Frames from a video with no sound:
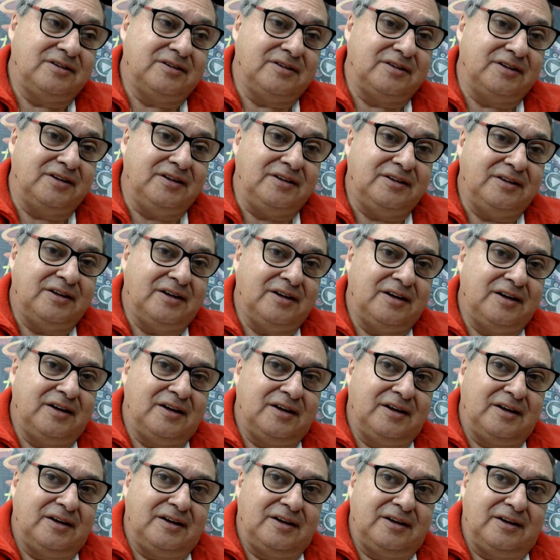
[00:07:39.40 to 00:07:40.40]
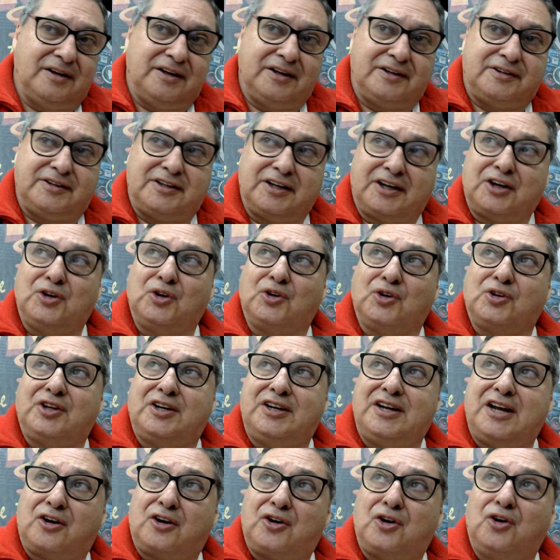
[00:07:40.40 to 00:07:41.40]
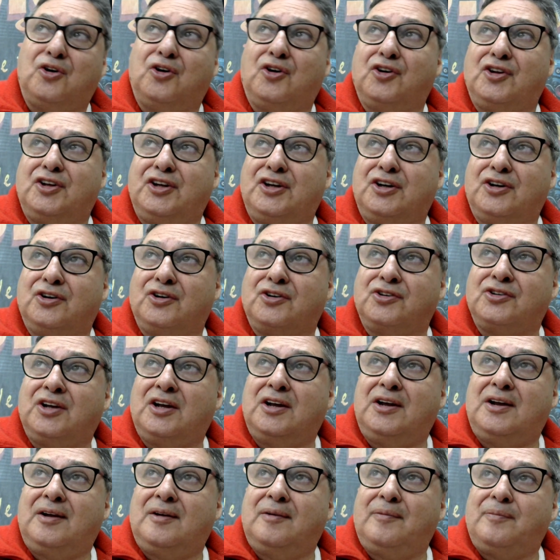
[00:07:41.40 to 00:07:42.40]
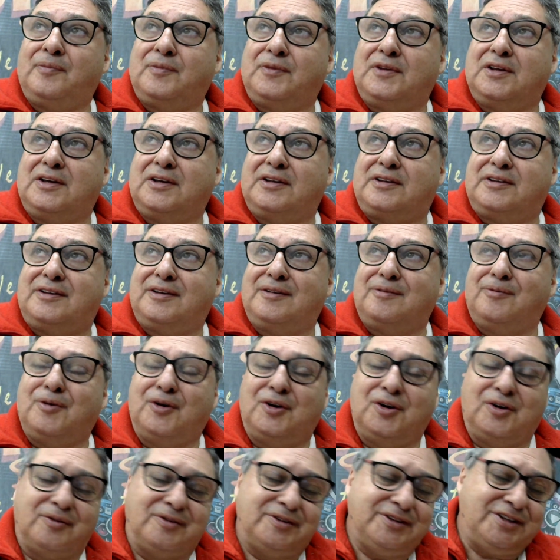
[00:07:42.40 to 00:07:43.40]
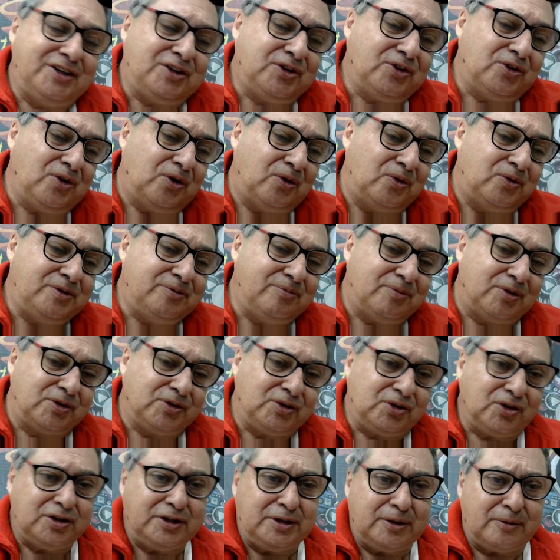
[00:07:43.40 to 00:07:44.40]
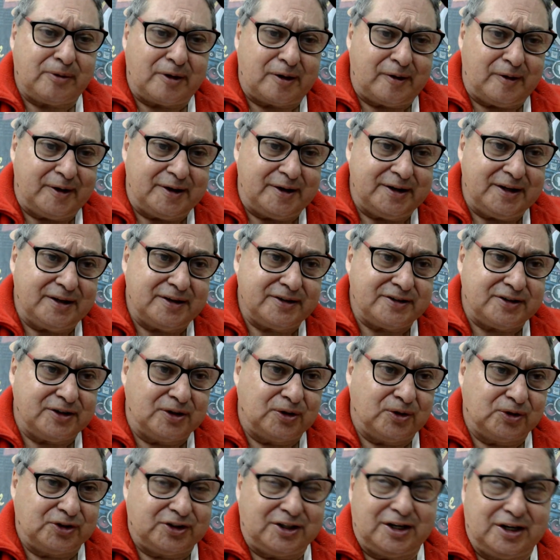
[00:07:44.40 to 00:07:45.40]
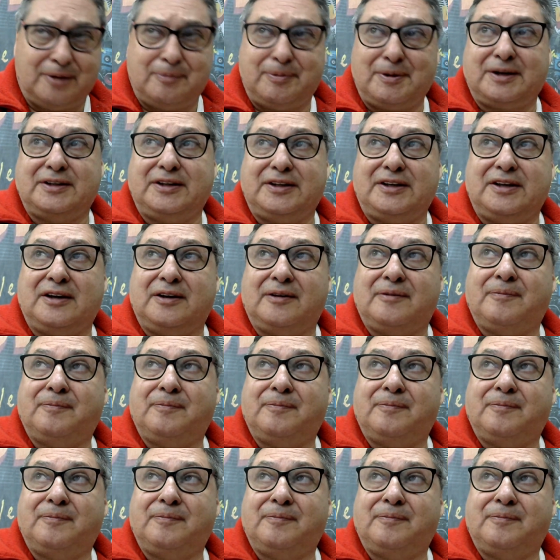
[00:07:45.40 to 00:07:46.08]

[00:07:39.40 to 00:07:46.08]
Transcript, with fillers: ¿eh? Este, que no tenía códigos. Este, bueno, dijo un montón de barbaridades en contra de Pernía.